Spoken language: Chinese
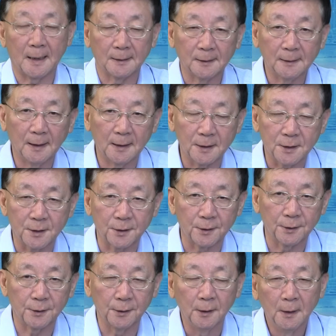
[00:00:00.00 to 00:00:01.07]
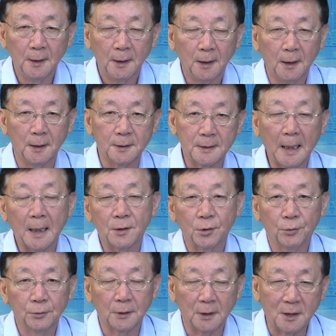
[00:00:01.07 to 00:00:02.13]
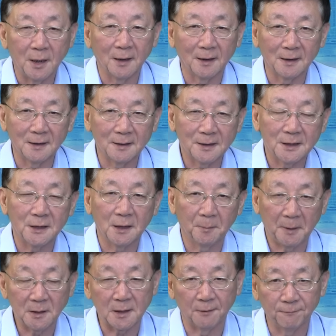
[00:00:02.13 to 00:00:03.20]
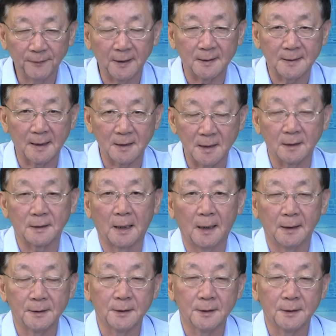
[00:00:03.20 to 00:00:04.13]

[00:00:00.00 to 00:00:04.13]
的呢是加州的这个汽车保险费在上涨啊。